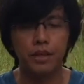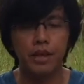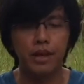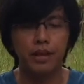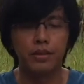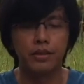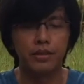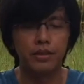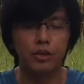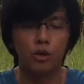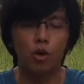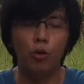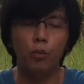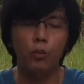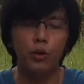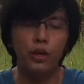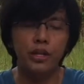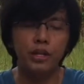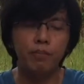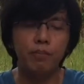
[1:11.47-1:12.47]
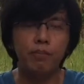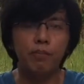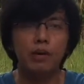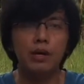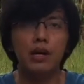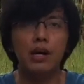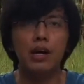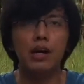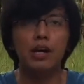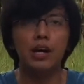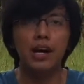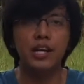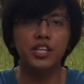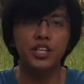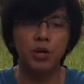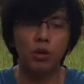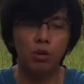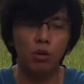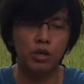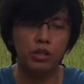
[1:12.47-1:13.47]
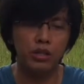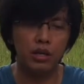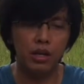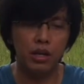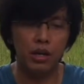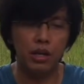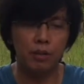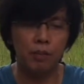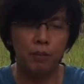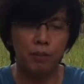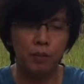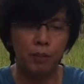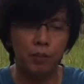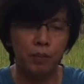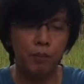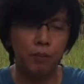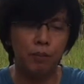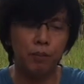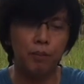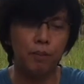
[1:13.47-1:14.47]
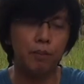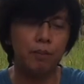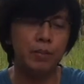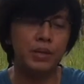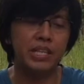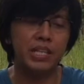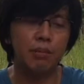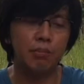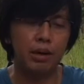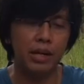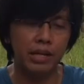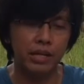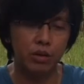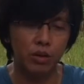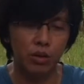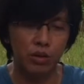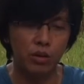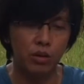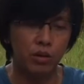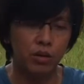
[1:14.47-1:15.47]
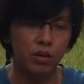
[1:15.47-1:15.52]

Ayan. Hopefully, uh, ah, kasya ko at um, matibay. No?